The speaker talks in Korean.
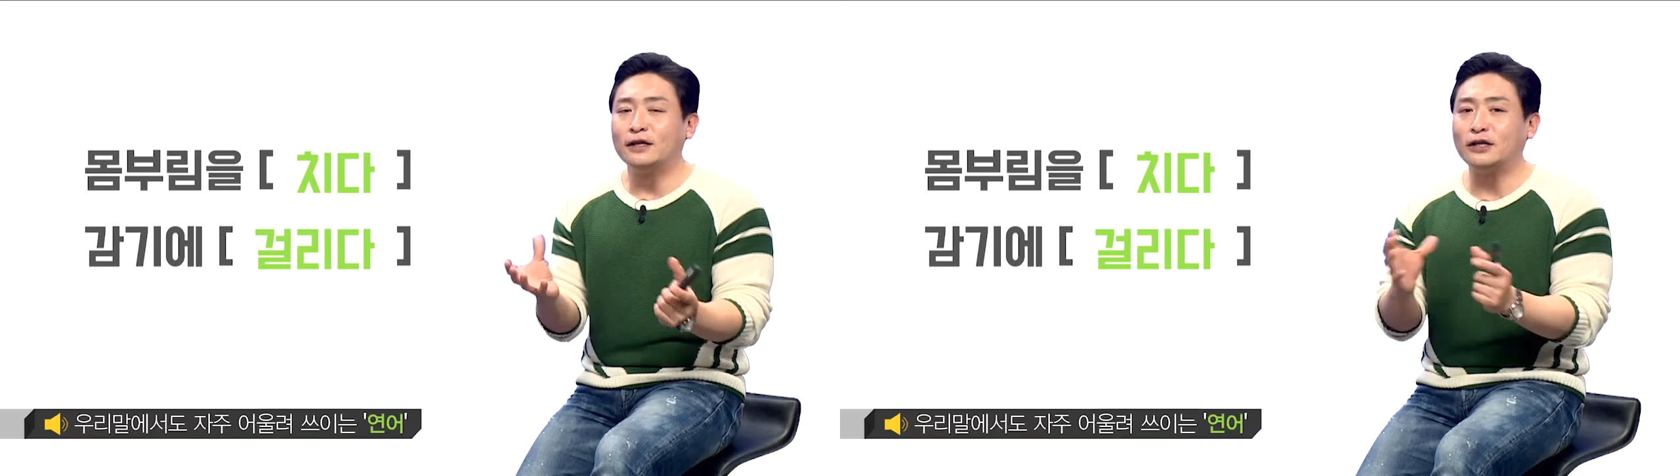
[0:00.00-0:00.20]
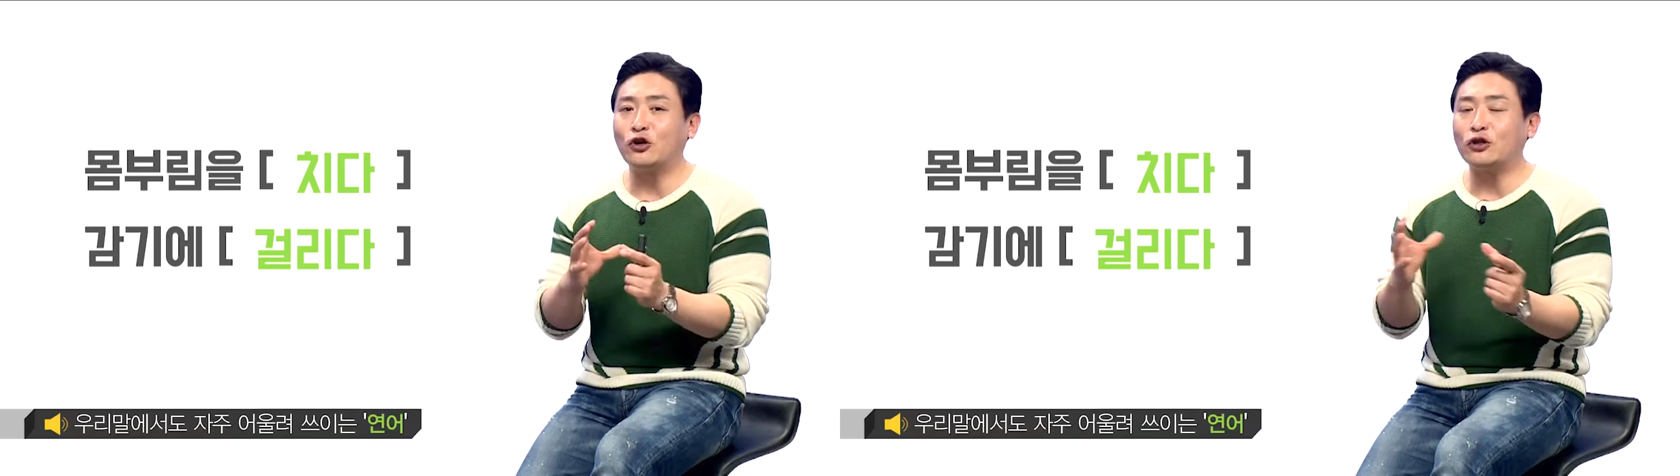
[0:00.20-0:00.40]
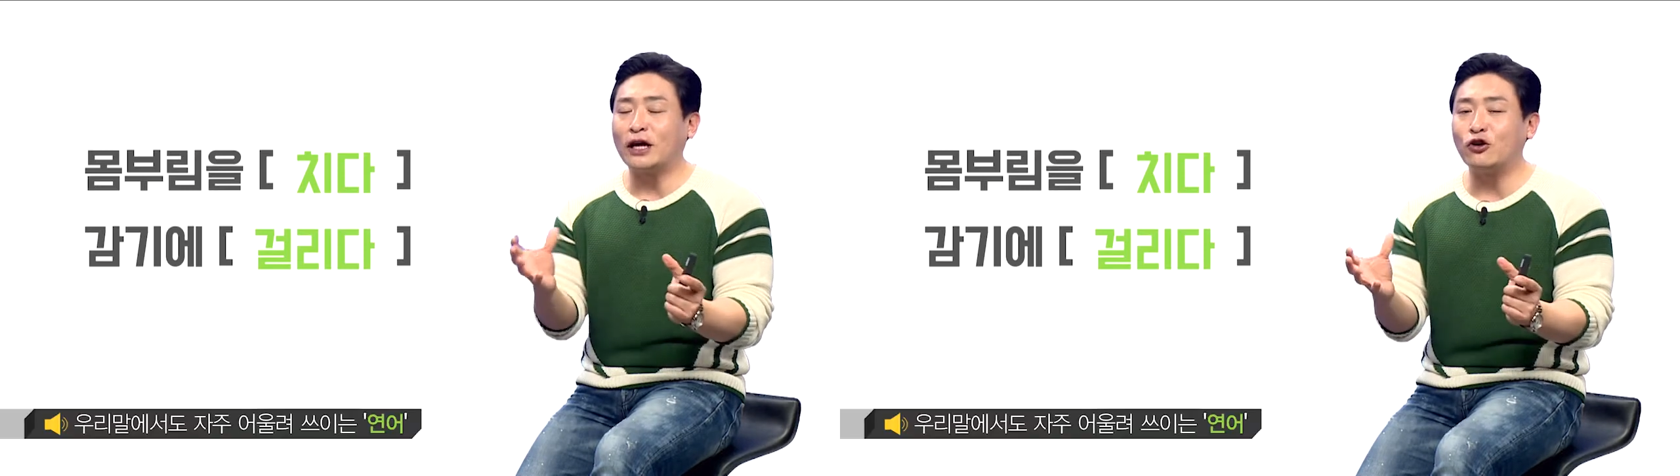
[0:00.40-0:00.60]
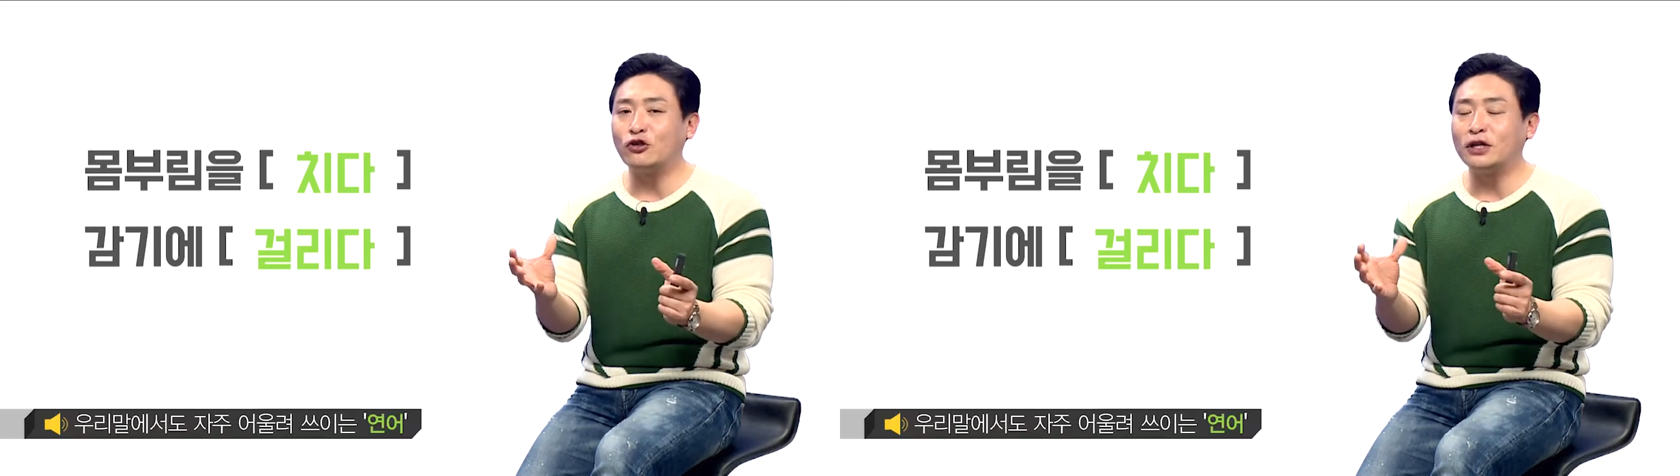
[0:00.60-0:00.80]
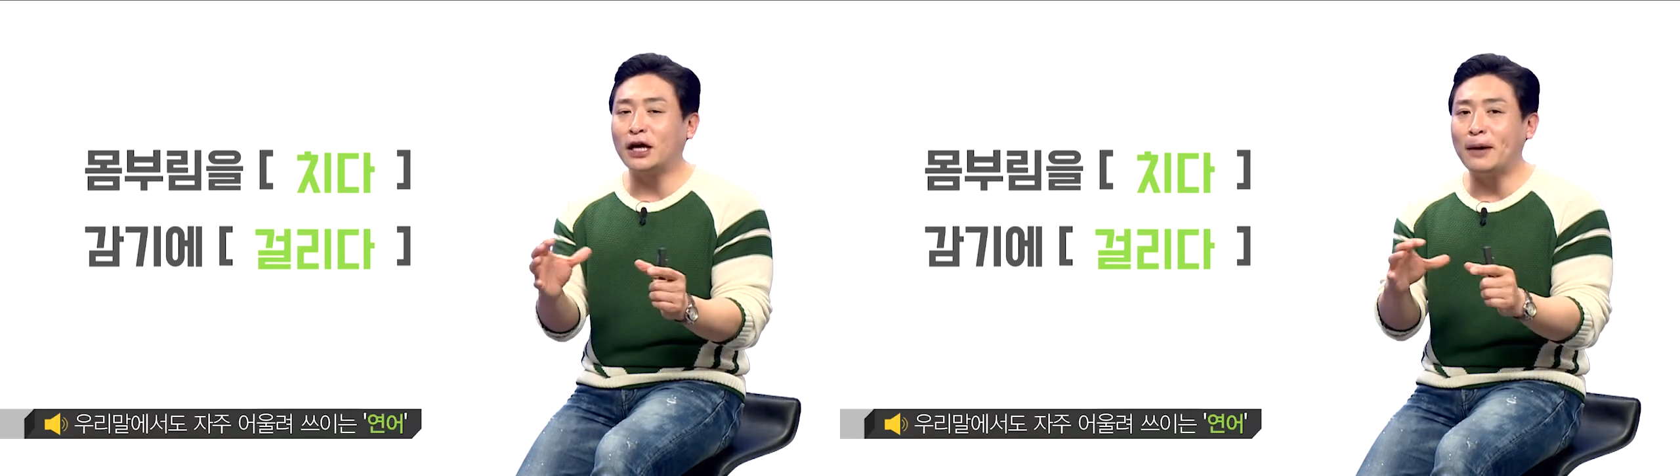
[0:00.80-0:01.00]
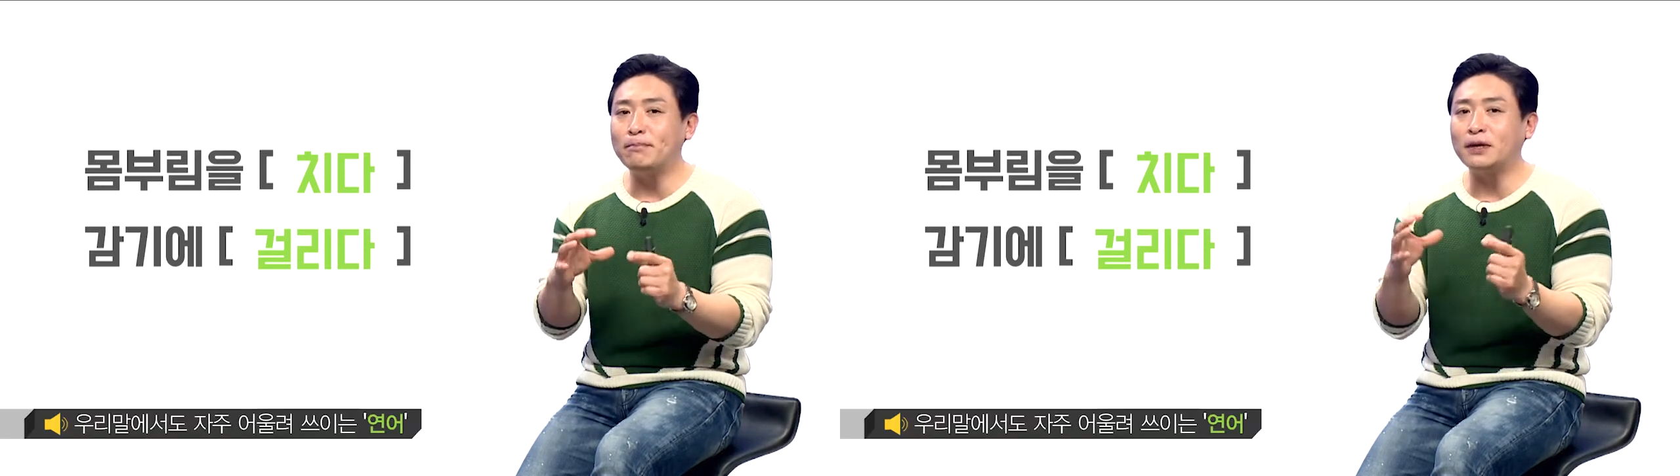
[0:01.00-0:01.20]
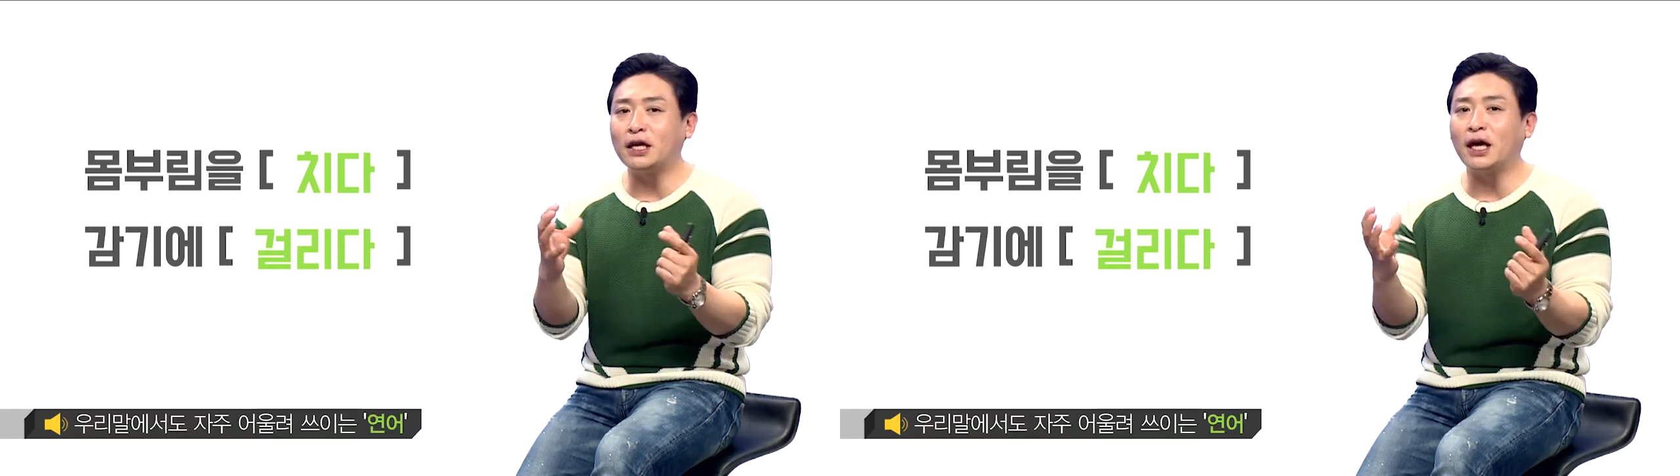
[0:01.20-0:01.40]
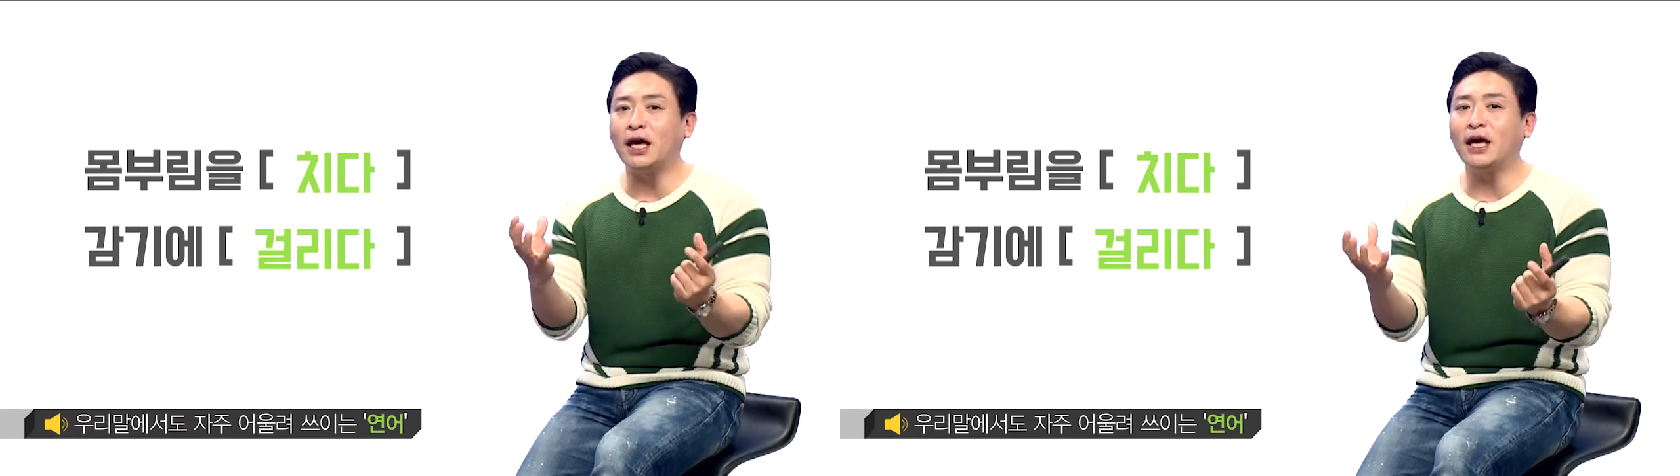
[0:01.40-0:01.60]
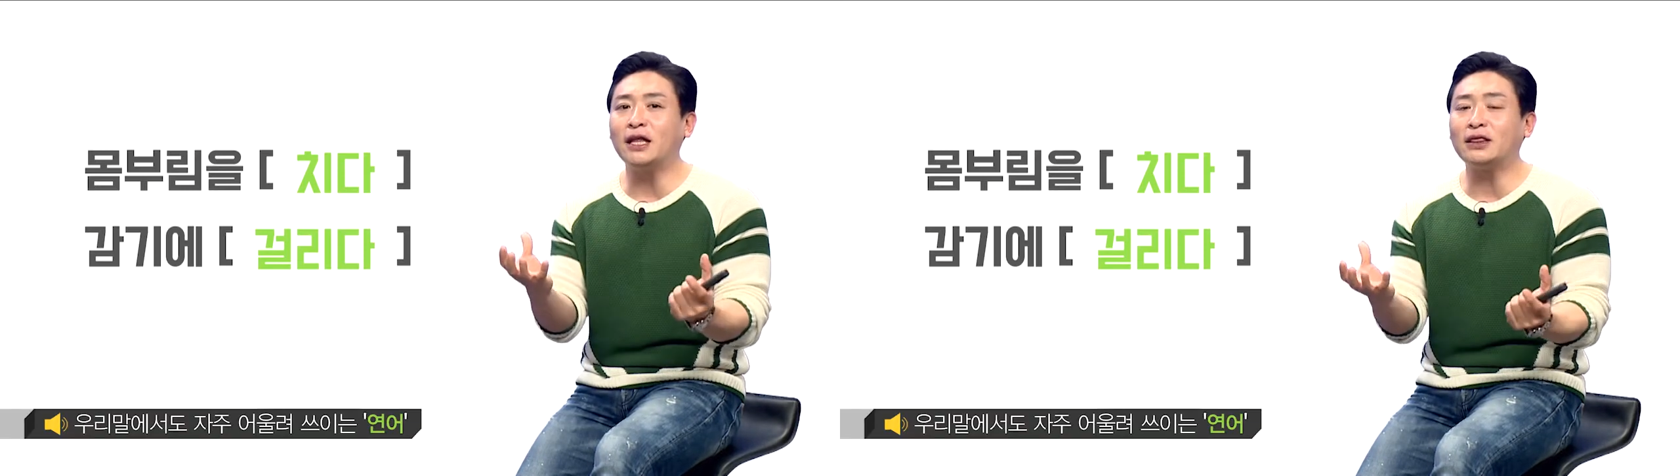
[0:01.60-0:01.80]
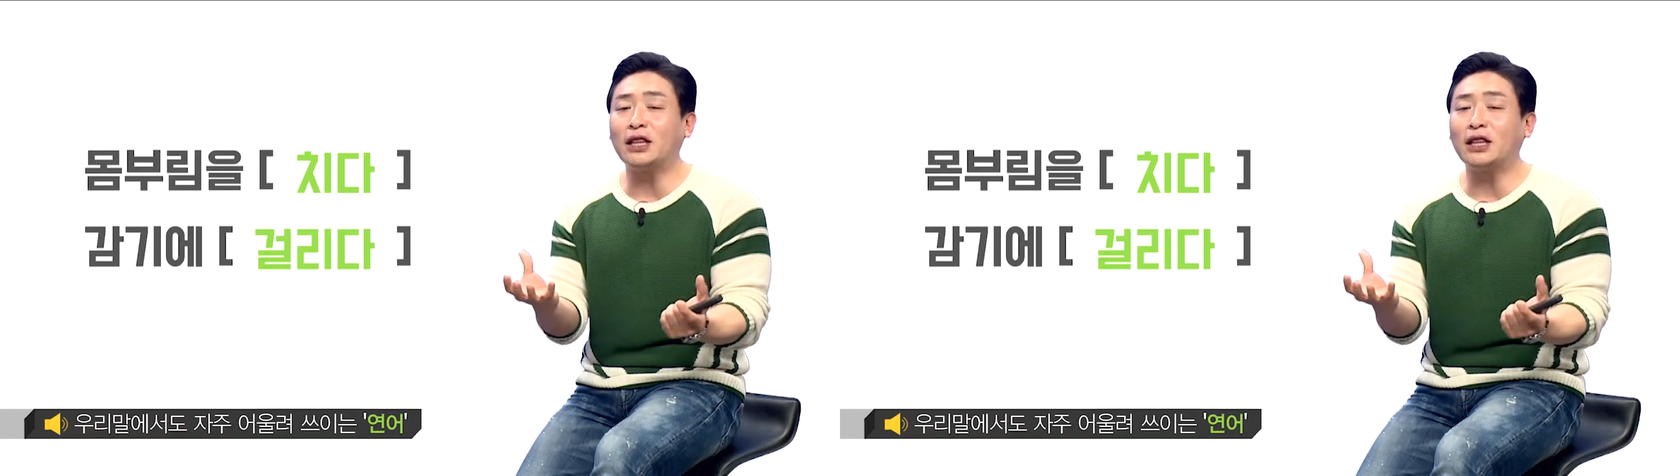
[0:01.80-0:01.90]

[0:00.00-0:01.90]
이런 단어들이 함께